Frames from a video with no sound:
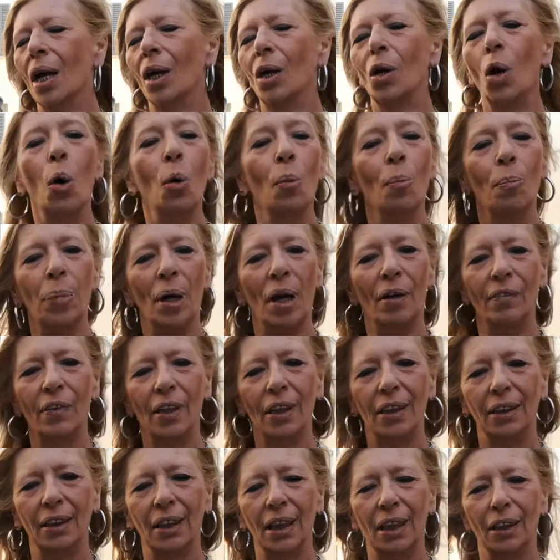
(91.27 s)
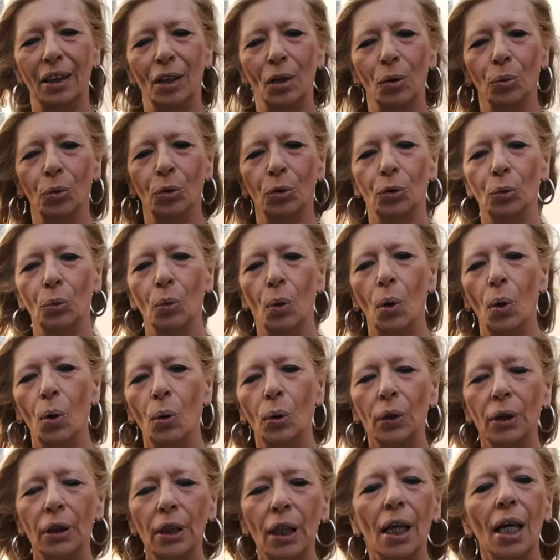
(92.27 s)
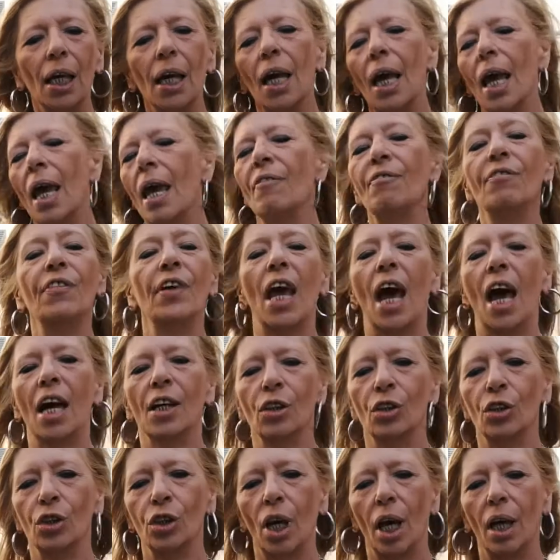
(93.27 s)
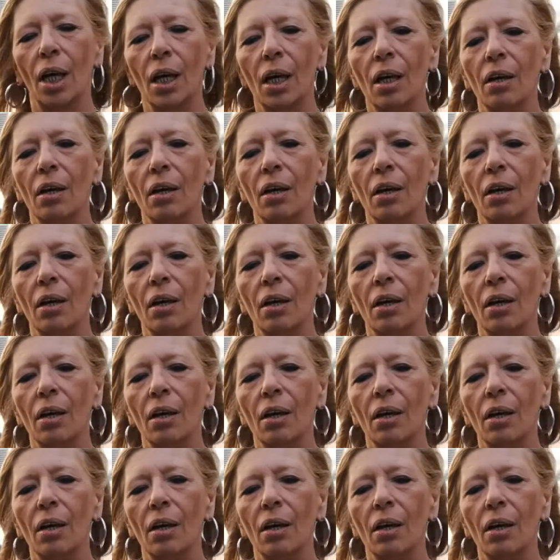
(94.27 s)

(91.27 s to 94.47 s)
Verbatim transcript: compra vestiti lussuosi e viaggia.